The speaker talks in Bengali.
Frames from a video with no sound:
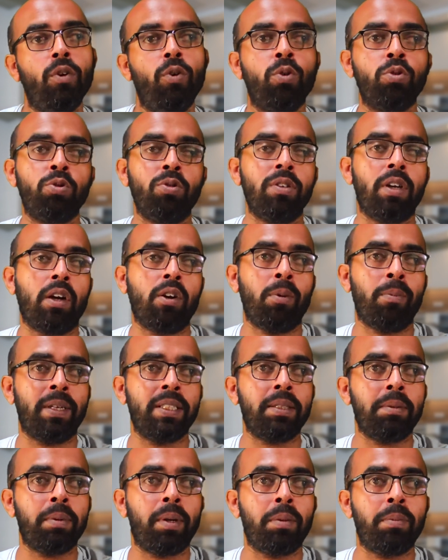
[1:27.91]
ওজনটা
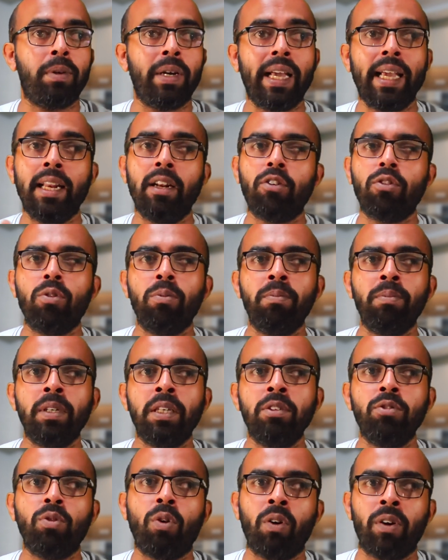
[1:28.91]
কমাতে পারবো এরকম
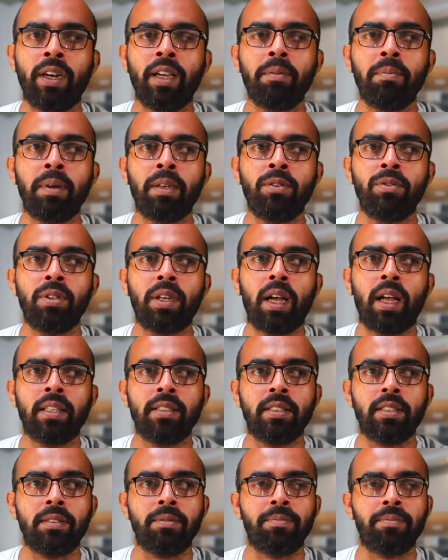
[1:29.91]
কিন্তু অনেক মানুষ
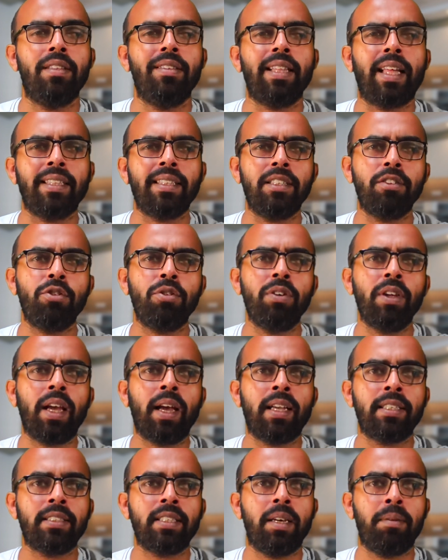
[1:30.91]
আছে তাদের জন্যই
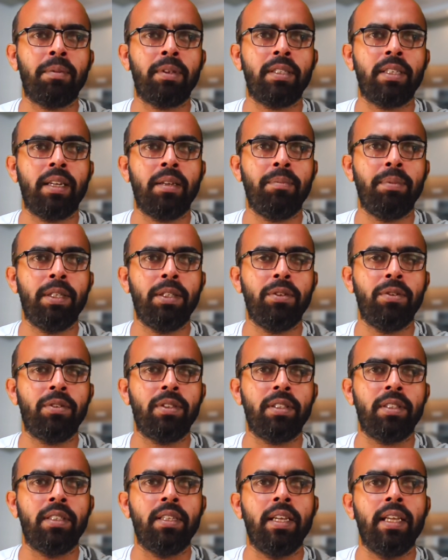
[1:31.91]
আজকে আমাদের এই
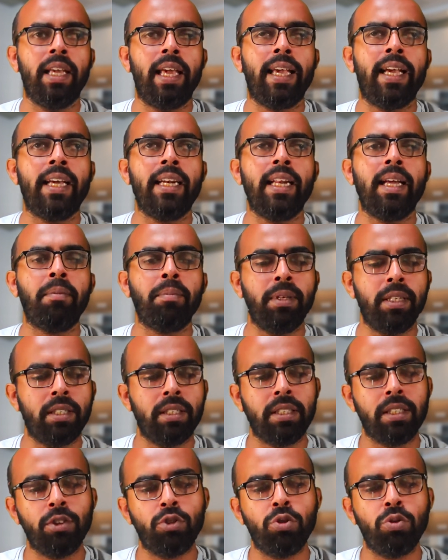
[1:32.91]
ভিডিওটি এখানে আমি
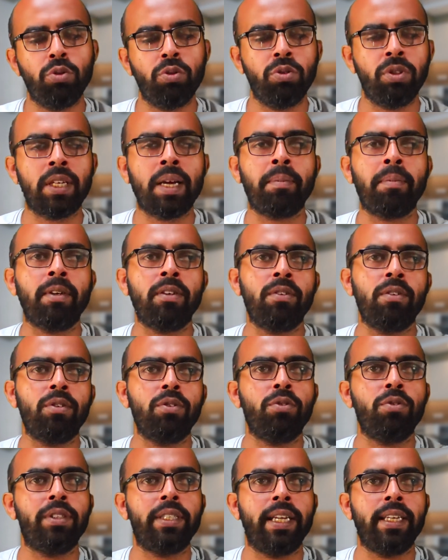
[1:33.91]
কিছু সামান্য
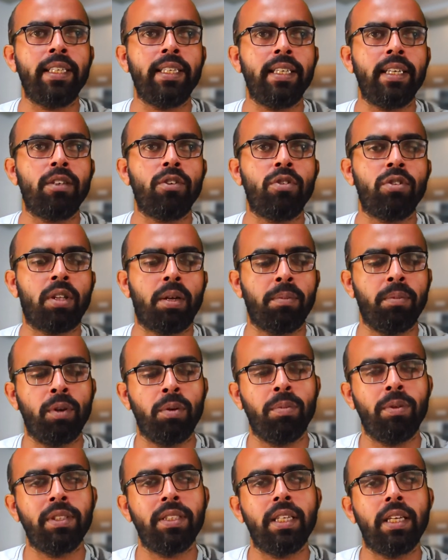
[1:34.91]
কিছু টেকনিকের কথা
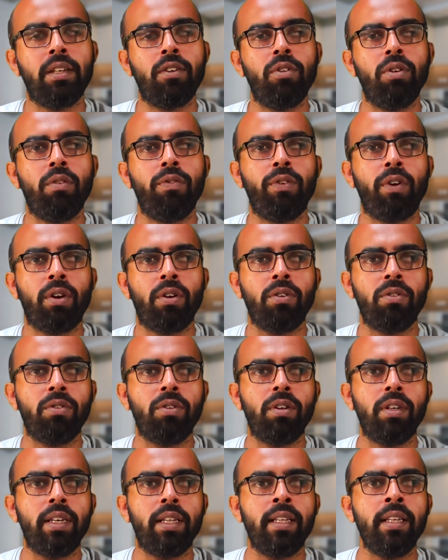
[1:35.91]
বলবো যেগুলো ফলো
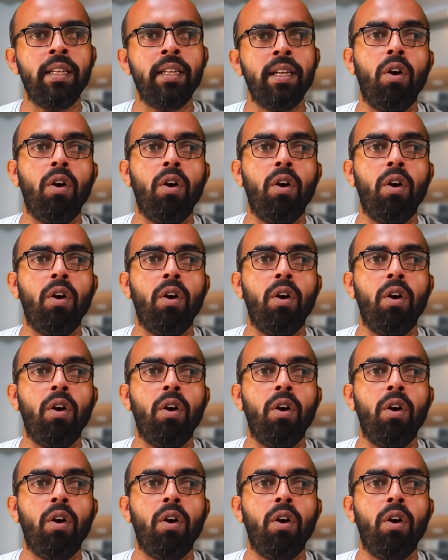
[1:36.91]
করলে